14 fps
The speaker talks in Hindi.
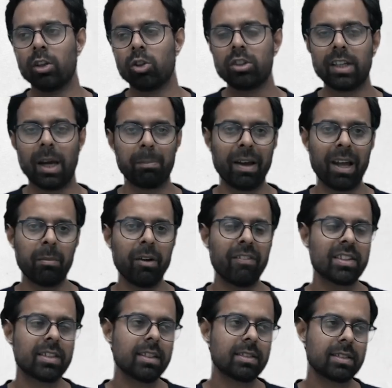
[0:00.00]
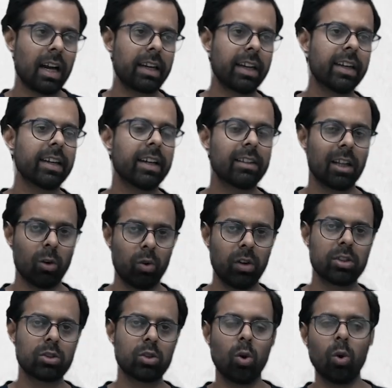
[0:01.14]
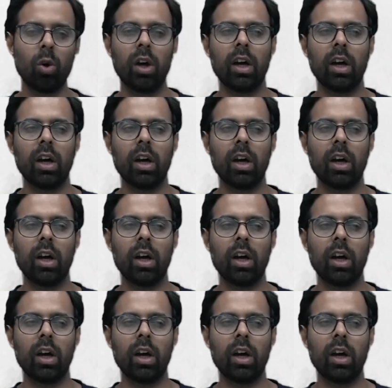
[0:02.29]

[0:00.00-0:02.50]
तो जापान में वैसे स्टार्टिंग के अंदर 1900